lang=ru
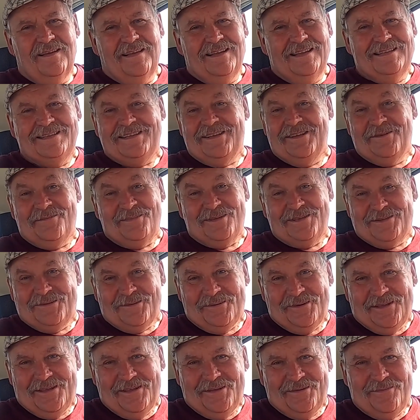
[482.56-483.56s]
и с тем, и с
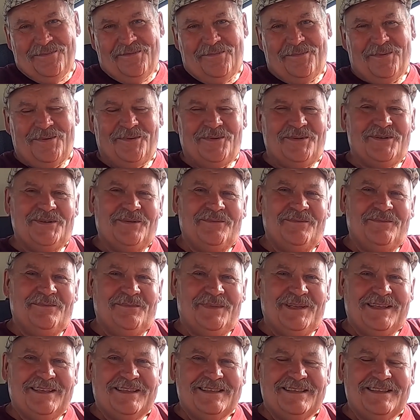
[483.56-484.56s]
другим впрочем,
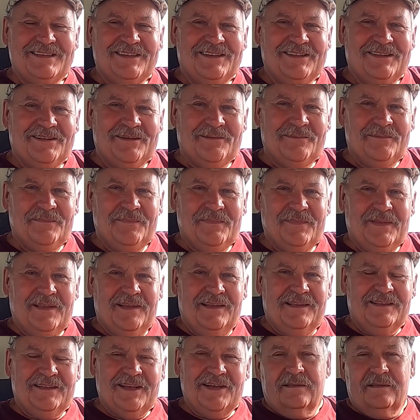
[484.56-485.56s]
мотоциклом.
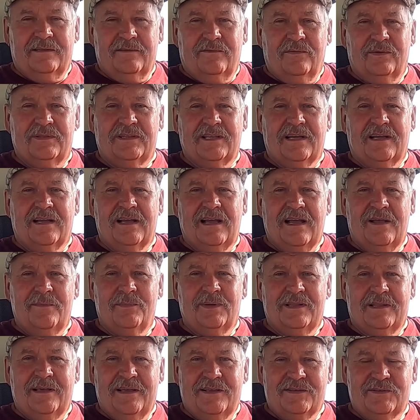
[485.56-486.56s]
Вот такая
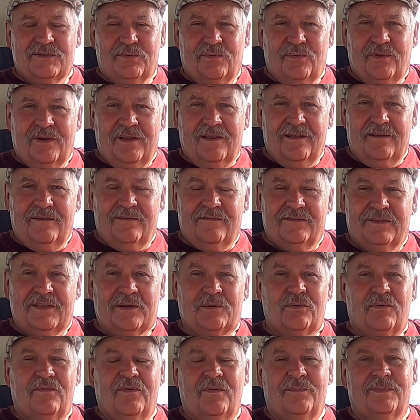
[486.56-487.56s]
была история
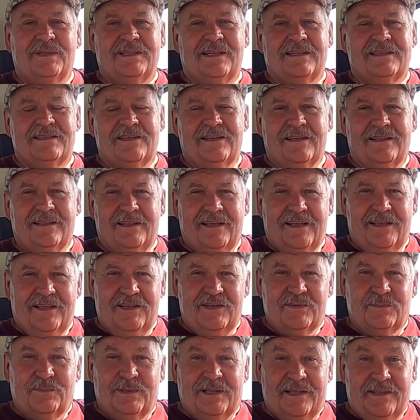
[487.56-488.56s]
второго мотоцикла
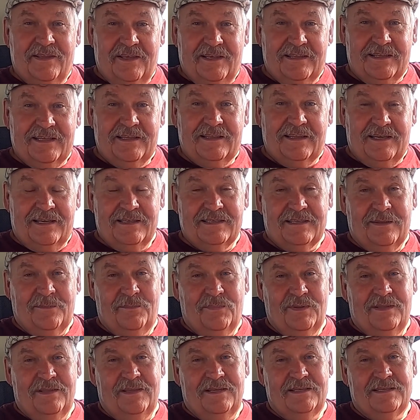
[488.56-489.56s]
из планета
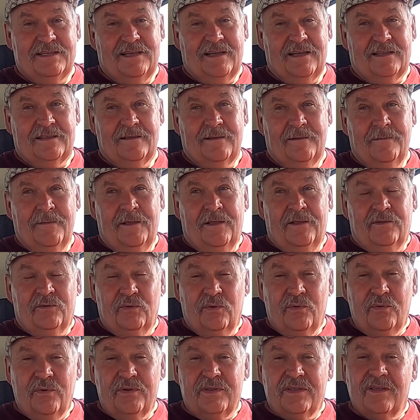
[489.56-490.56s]
350.
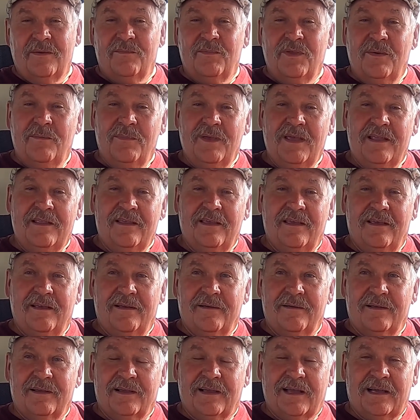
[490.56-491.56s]
Но, тем не
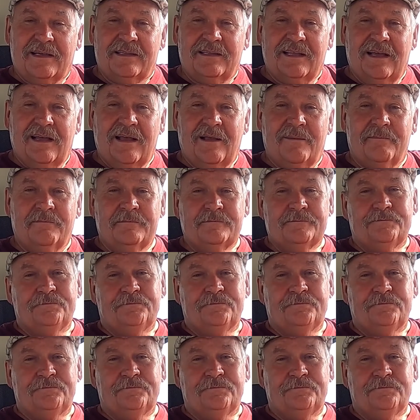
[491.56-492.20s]
менее, когда